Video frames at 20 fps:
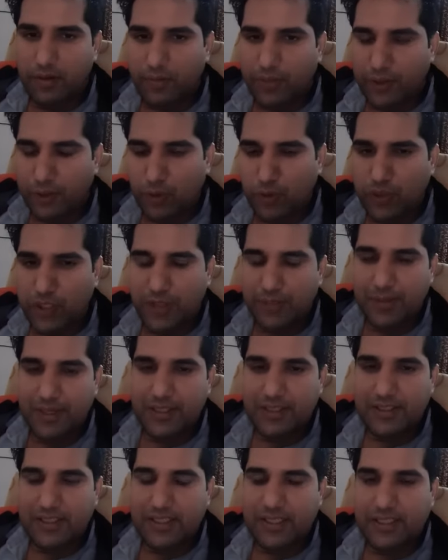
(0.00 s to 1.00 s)
मनु तो ये
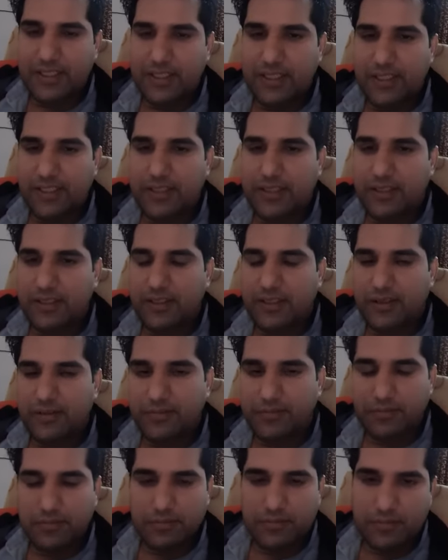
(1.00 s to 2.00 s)
मानते हैं कि
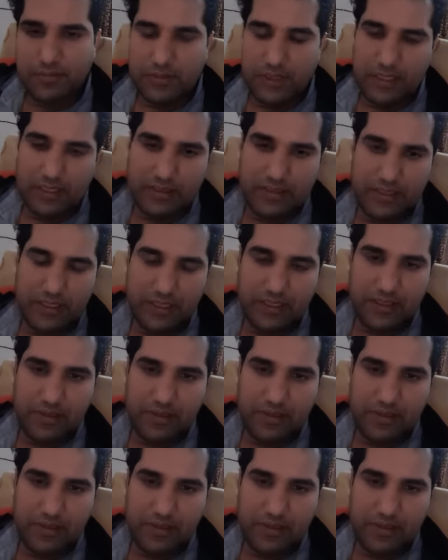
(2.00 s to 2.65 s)
राजा